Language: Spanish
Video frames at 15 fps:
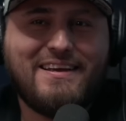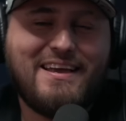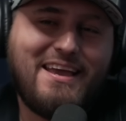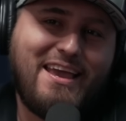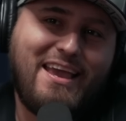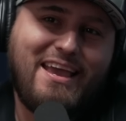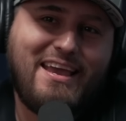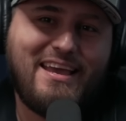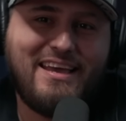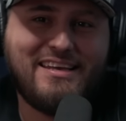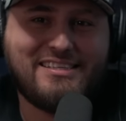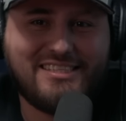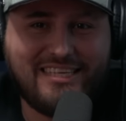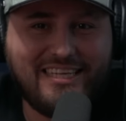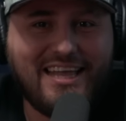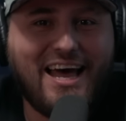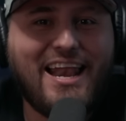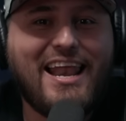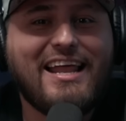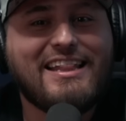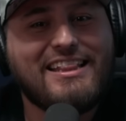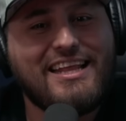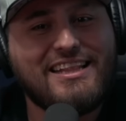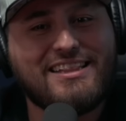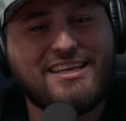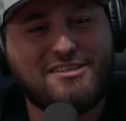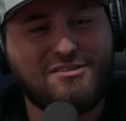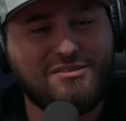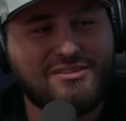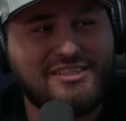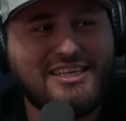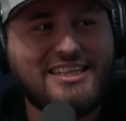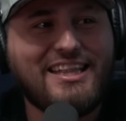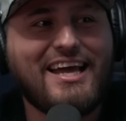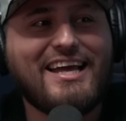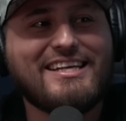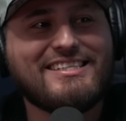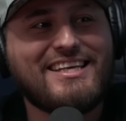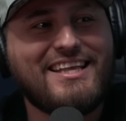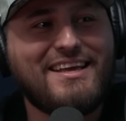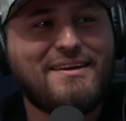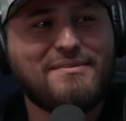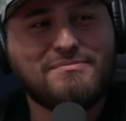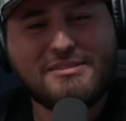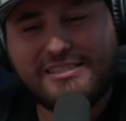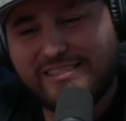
Y, y, sí da la tentacioncita esa de...